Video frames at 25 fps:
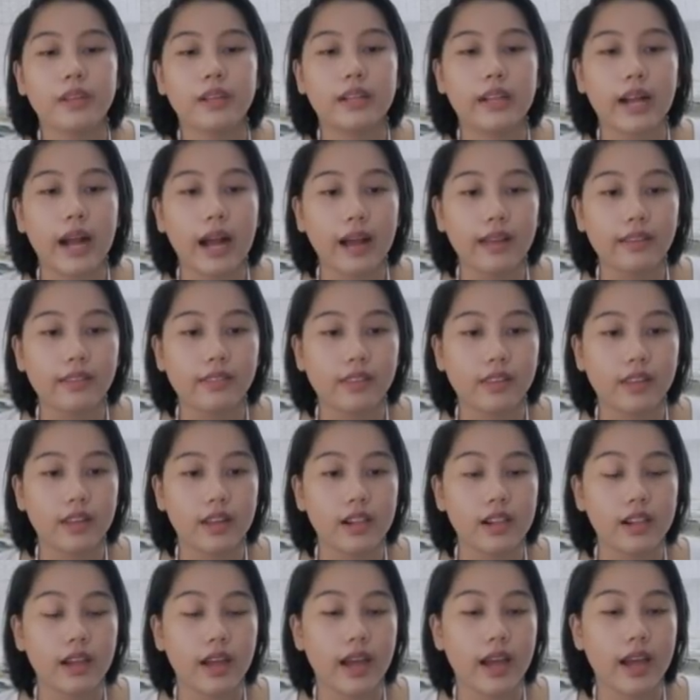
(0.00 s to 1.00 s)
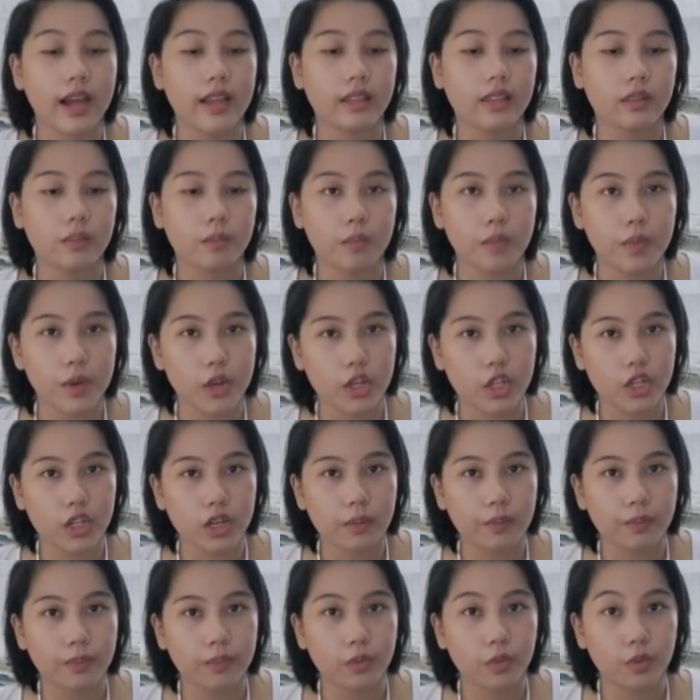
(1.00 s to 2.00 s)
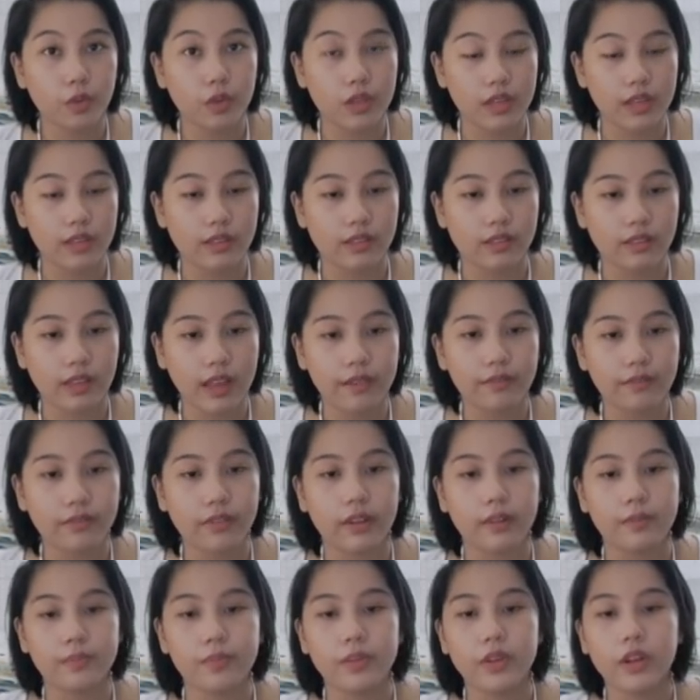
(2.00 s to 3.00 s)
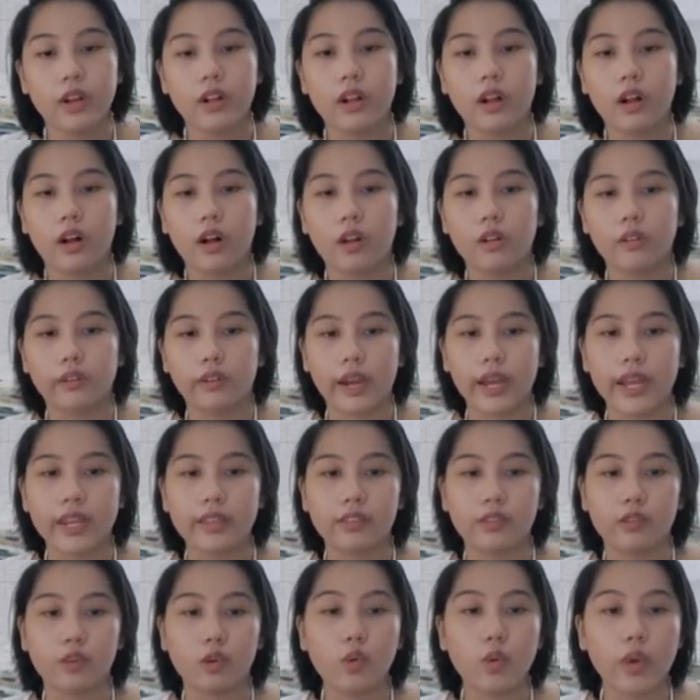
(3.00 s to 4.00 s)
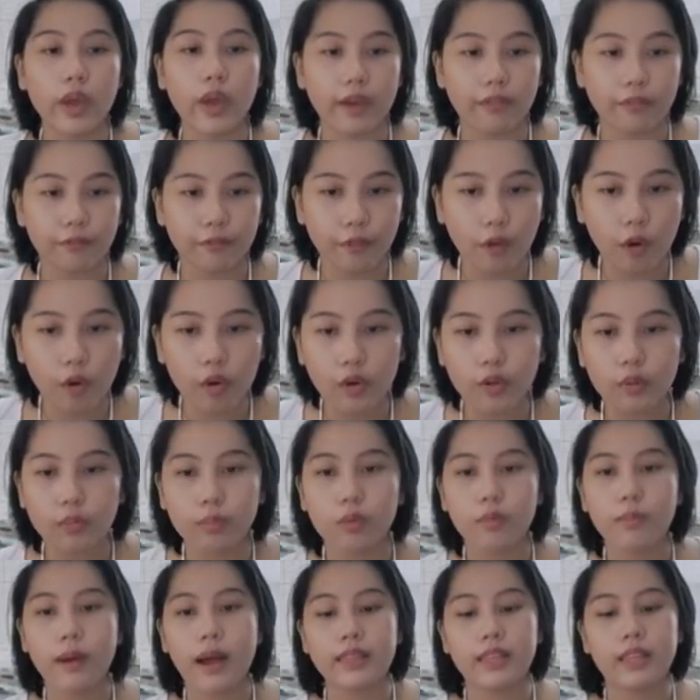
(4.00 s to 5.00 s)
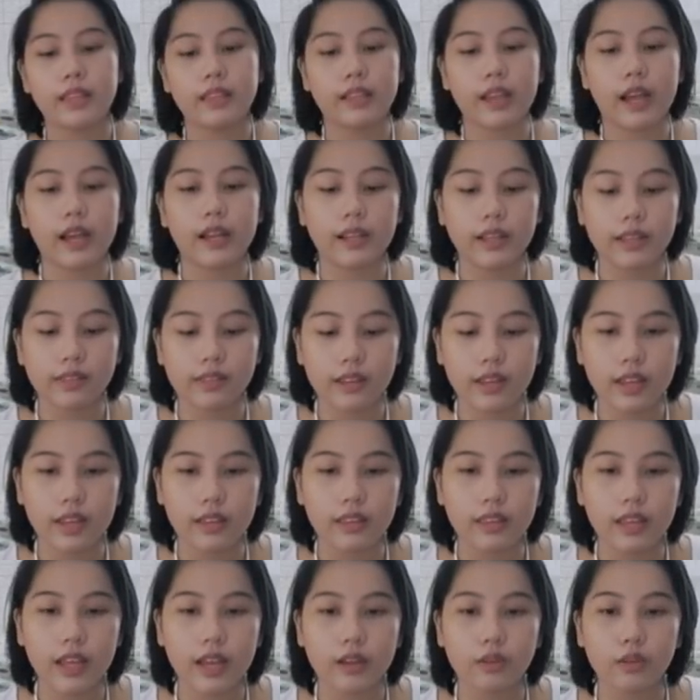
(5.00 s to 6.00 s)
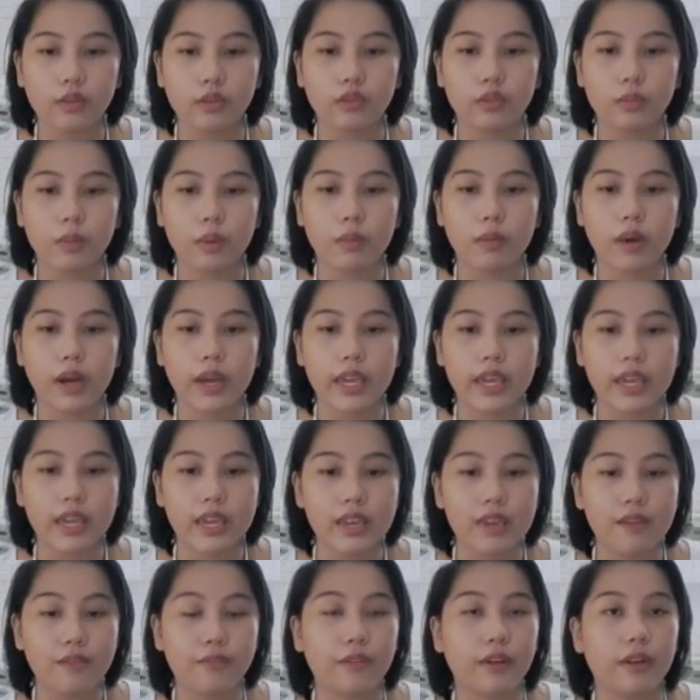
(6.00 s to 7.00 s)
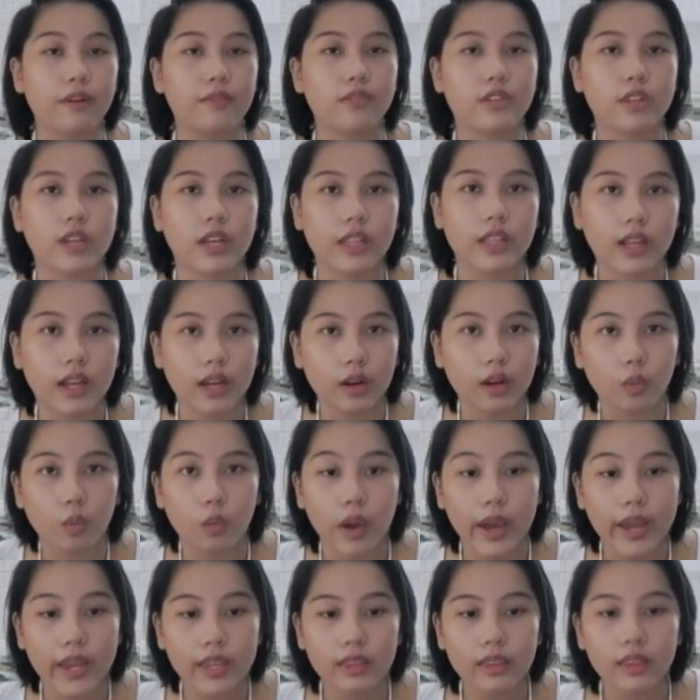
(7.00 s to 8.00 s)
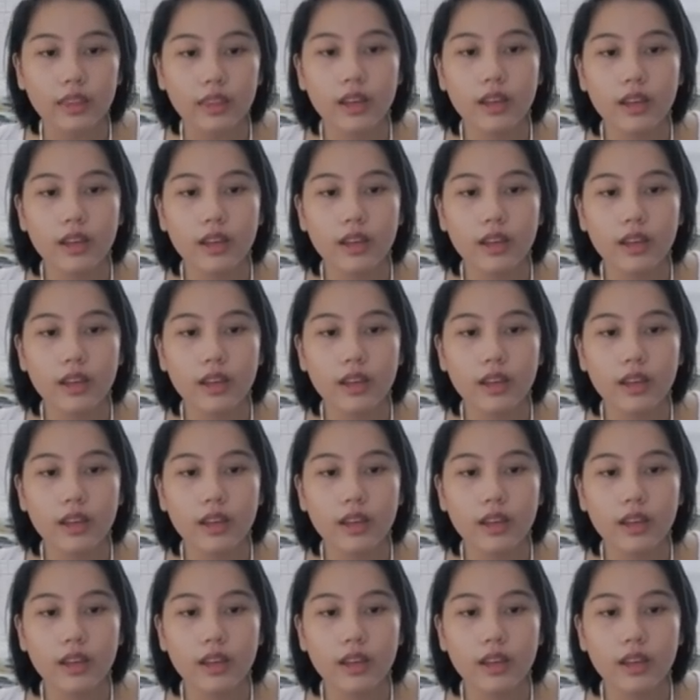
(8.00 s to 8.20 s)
castle, at bishop to d7. Alright, so f4, bumanat ka agad sa gitna. Gusto may mga e5 dyan ang white.